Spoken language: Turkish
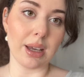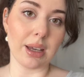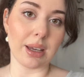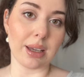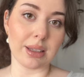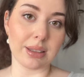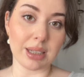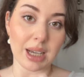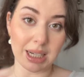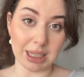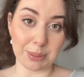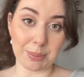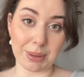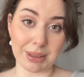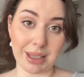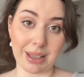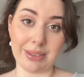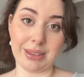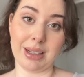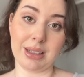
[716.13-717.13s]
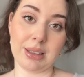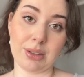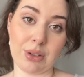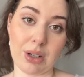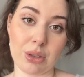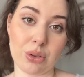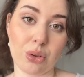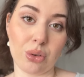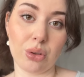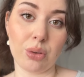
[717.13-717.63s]
e, takip edenler de
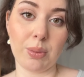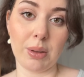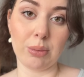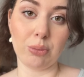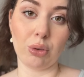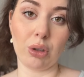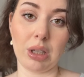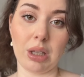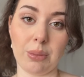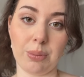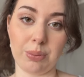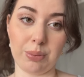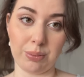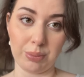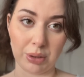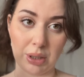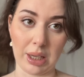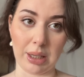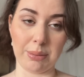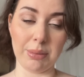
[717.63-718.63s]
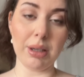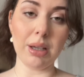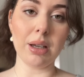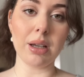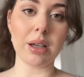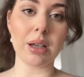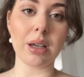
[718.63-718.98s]
var çünkü benim dolap şeyimi